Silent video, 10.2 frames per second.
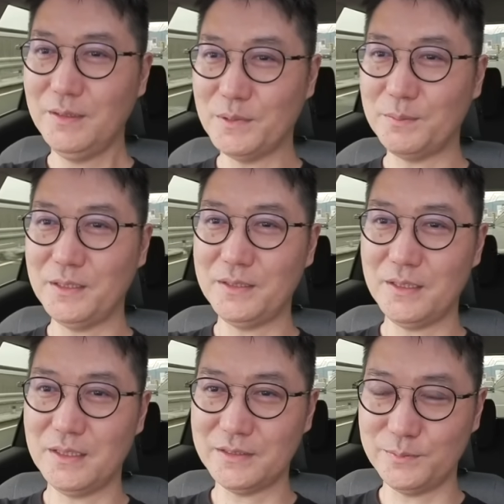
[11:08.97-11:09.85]
まあ、
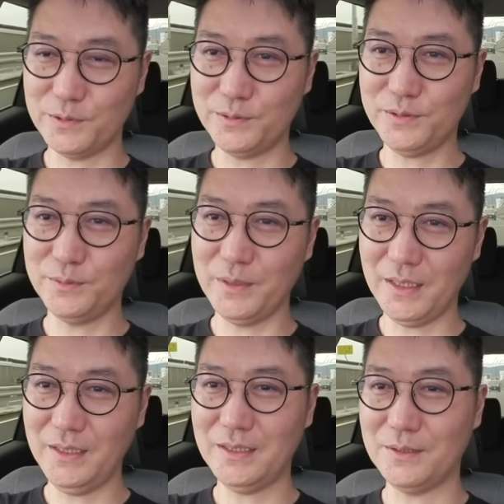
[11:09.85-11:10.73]
メンテナンスも含め
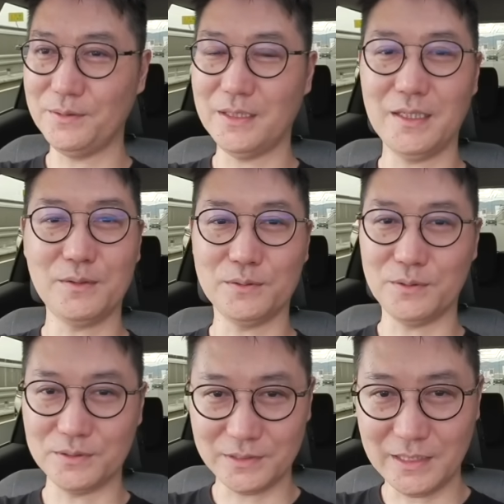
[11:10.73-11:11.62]
あの長いこ
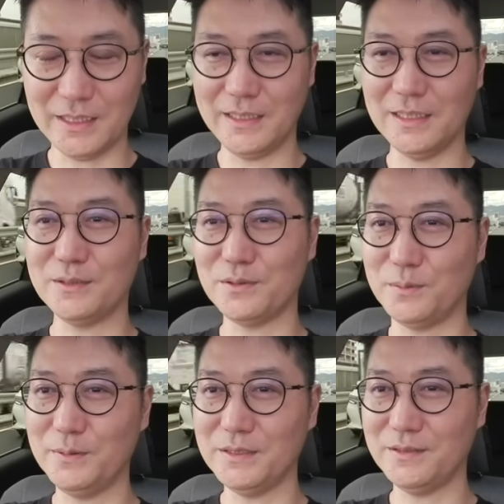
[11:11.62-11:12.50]
とお付き合いになると
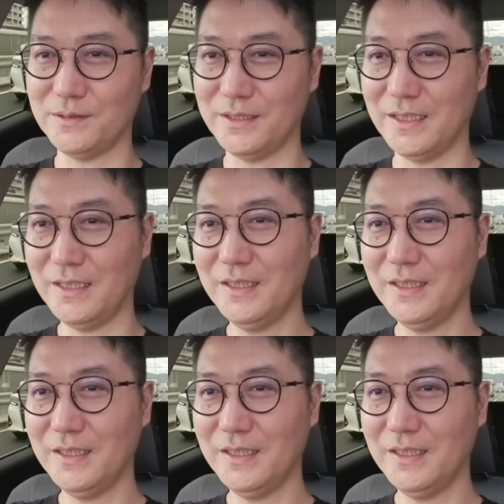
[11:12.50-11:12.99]
思いますので